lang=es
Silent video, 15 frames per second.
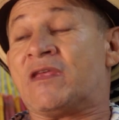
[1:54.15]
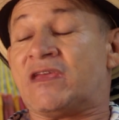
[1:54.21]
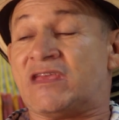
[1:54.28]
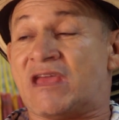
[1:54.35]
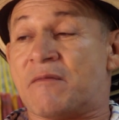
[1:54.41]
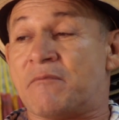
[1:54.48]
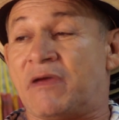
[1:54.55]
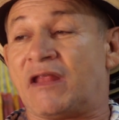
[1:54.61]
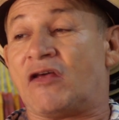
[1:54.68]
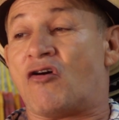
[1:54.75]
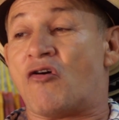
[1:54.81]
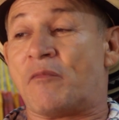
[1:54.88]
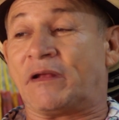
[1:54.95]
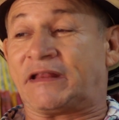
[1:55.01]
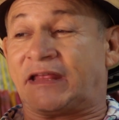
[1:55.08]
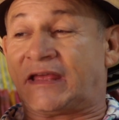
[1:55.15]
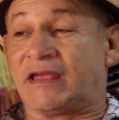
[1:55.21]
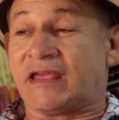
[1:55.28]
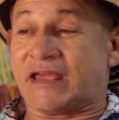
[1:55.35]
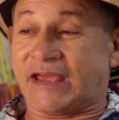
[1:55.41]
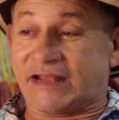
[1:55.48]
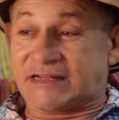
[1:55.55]
y él me dejó meter
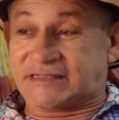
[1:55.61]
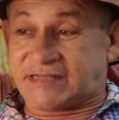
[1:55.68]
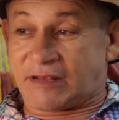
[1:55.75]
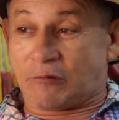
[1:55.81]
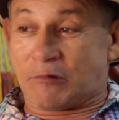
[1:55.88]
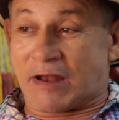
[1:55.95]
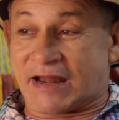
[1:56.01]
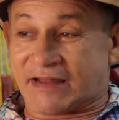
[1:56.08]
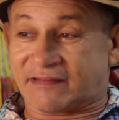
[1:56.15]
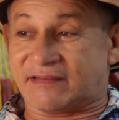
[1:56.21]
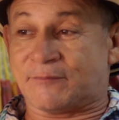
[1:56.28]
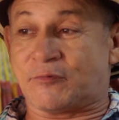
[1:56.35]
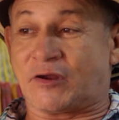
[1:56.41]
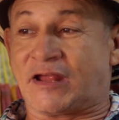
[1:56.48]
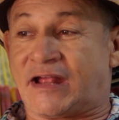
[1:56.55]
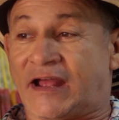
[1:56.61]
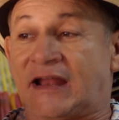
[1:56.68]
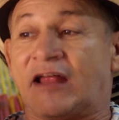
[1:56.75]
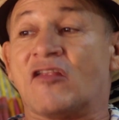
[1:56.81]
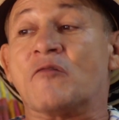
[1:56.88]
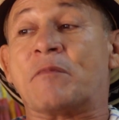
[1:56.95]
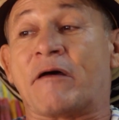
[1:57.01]
el celular así por el
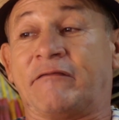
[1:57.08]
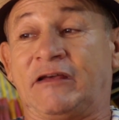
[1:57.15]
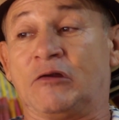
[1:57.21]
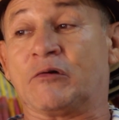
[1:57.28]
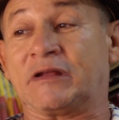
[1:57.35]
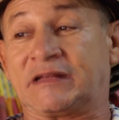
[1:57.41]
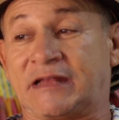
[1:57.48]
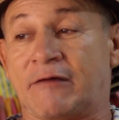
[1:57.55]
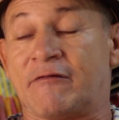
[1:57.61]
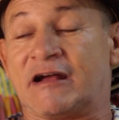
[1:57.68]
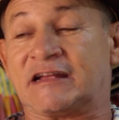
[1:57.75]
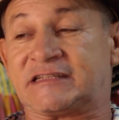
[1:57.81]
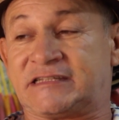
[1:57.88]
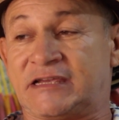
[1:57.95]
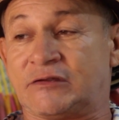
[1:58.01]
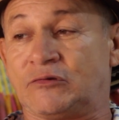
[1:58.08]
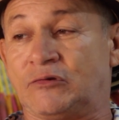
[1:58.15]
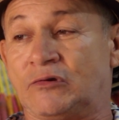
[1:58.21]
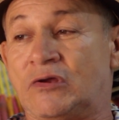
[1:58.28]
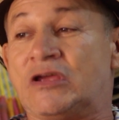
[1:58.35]
calado para ver lo que estaban haciendo.